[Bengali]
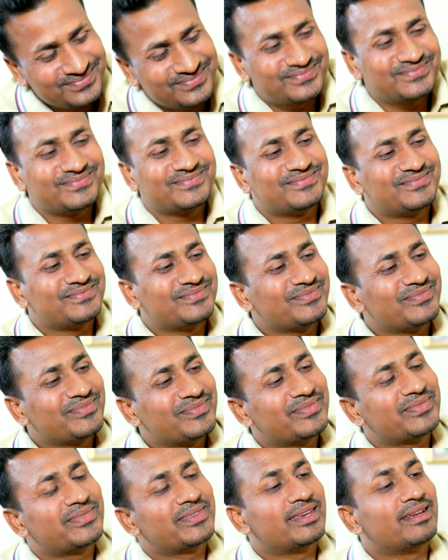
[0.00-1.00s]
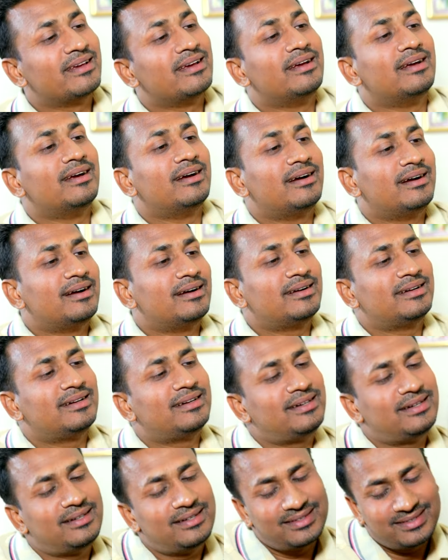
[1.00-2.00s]
দিয়ে জেনিকে জড়িয়ে ধরে
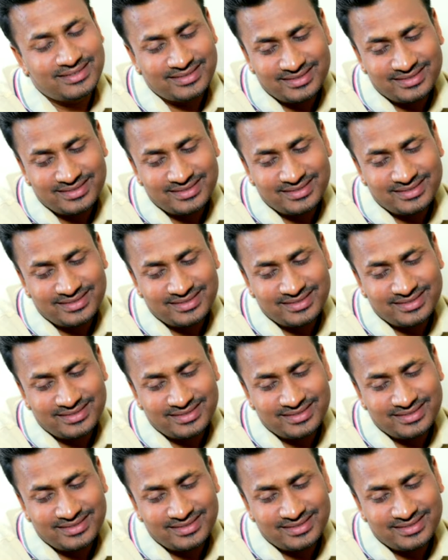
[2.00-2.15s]
এত